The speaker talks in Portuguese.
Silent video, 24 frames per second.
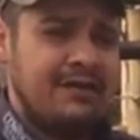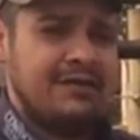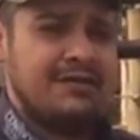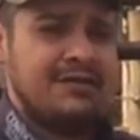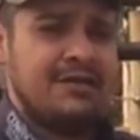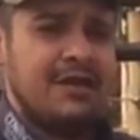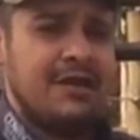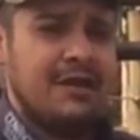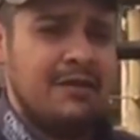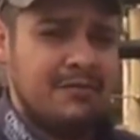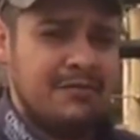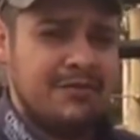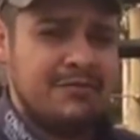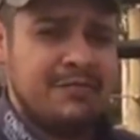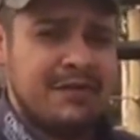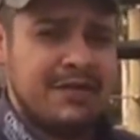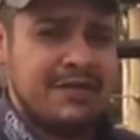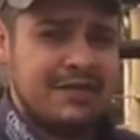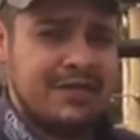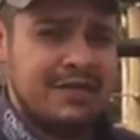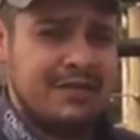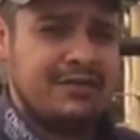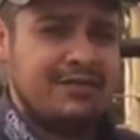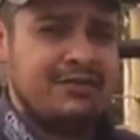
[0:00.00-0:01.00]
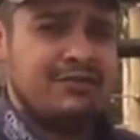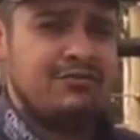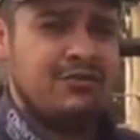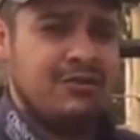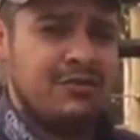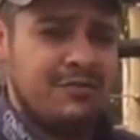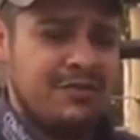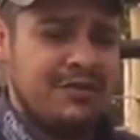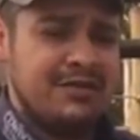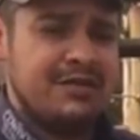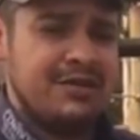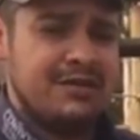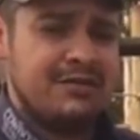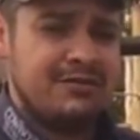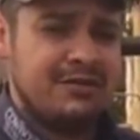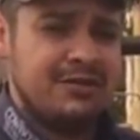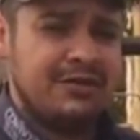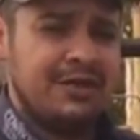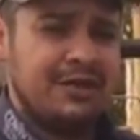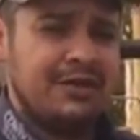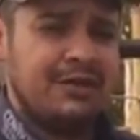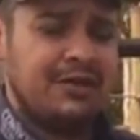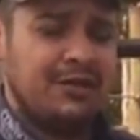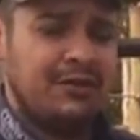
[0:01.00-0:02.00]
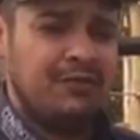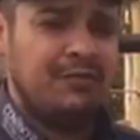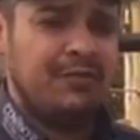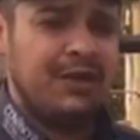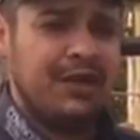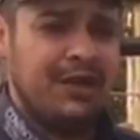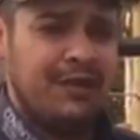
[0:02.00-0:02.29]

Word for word: Estaremos presentes em 2018 tentando o